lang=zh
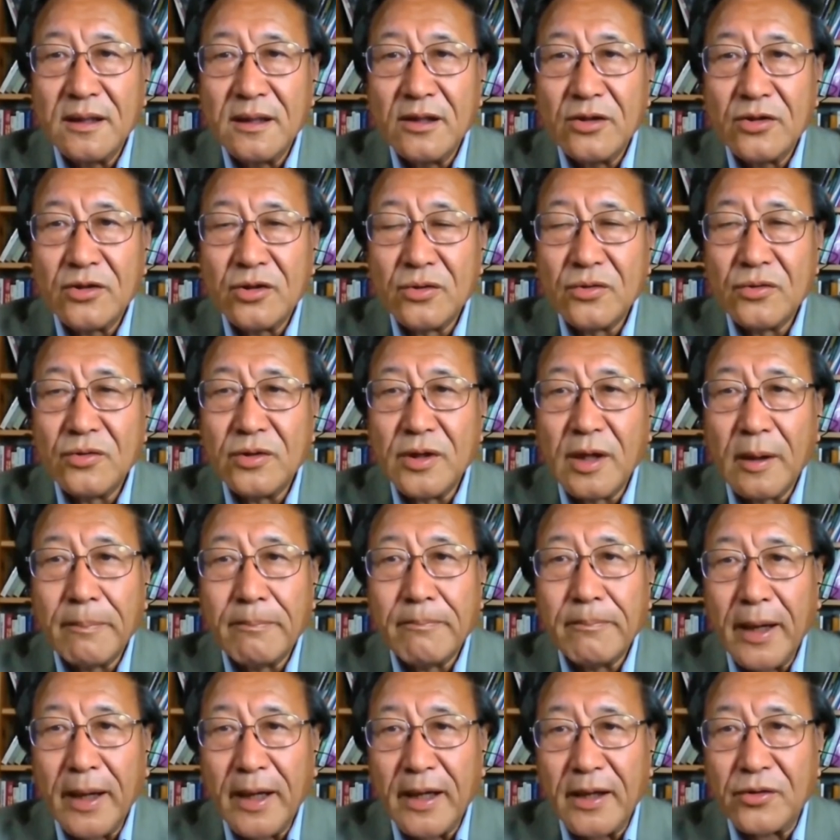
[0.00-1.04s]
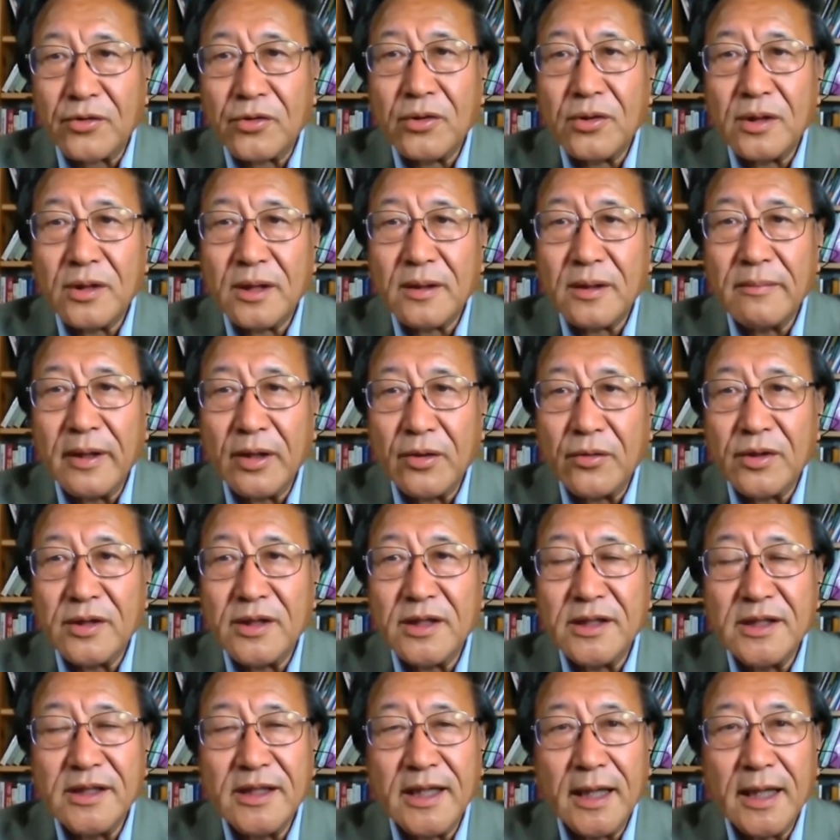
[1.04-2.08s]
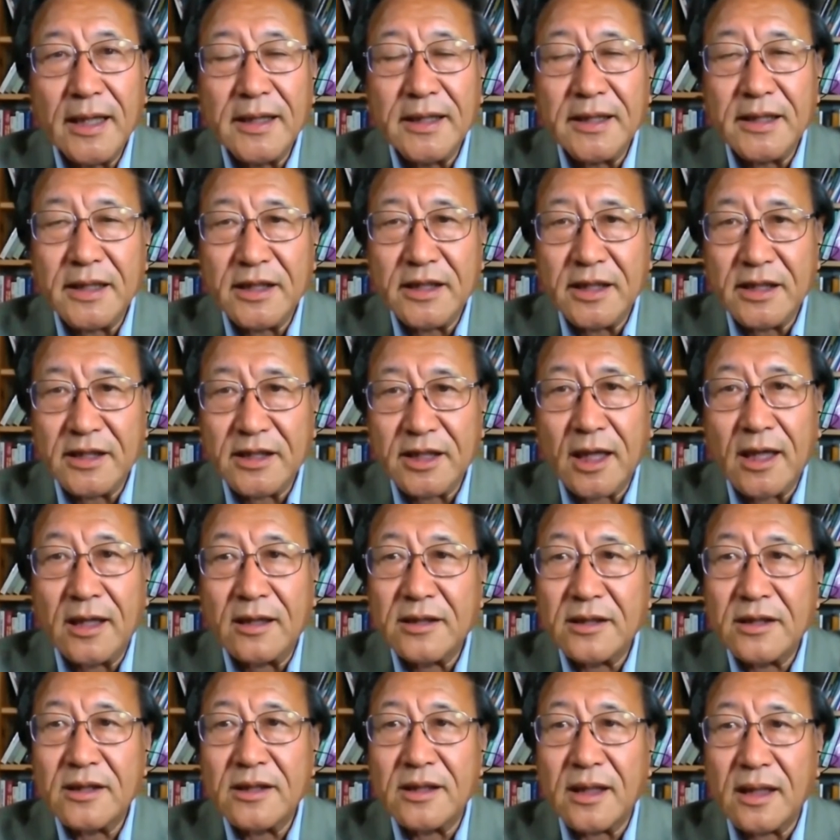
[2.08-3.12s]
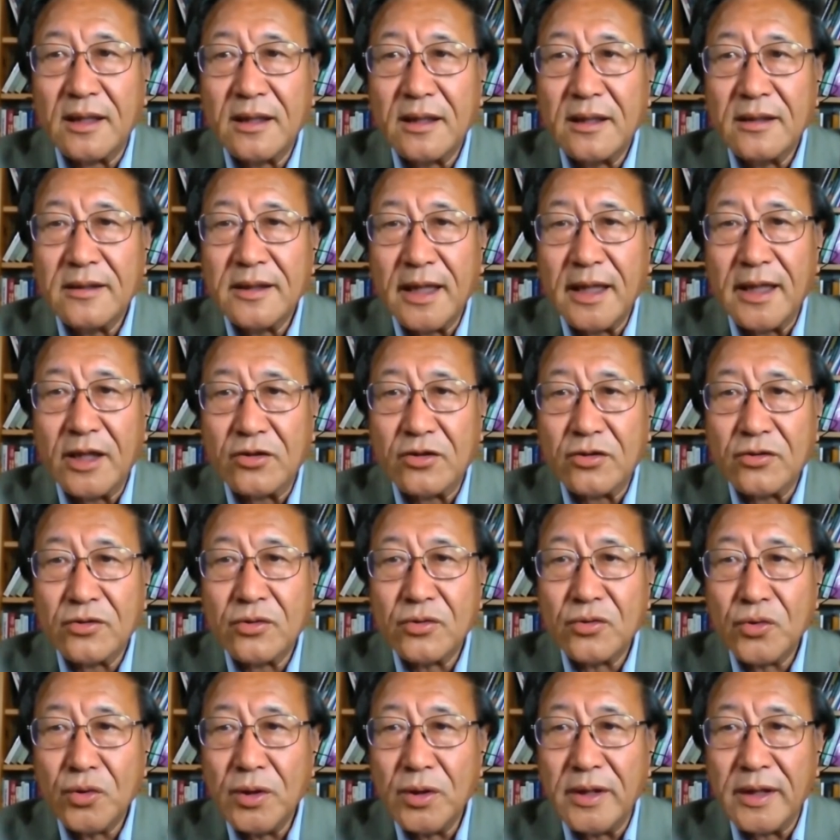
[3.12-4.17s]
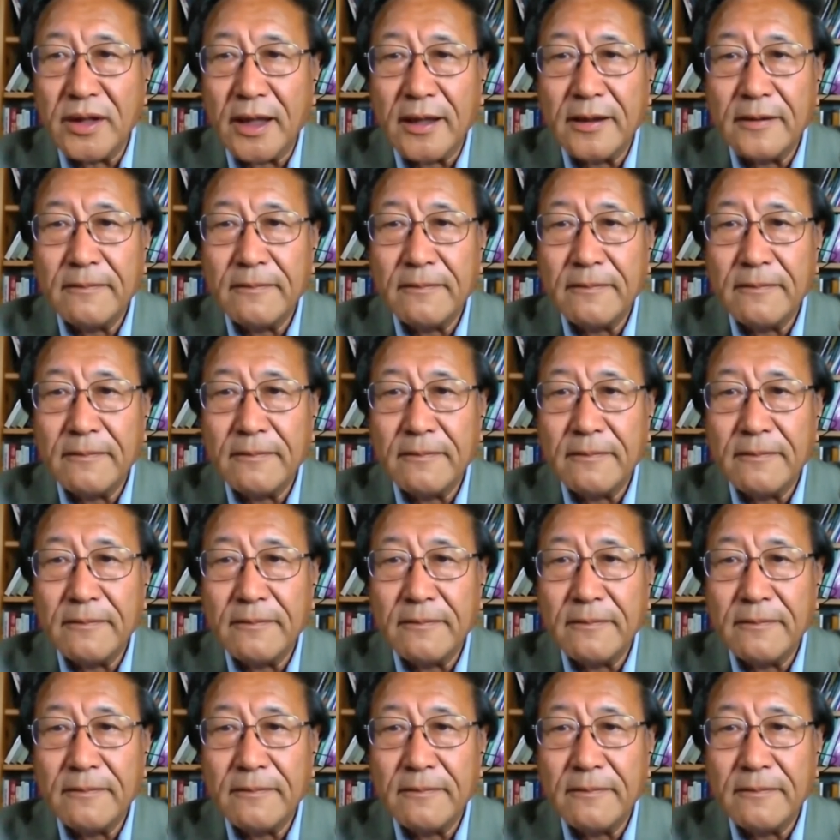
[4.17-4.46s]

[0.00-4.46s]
中共要摆脱的美国经济压力的一些尝试啊，带来重重困难。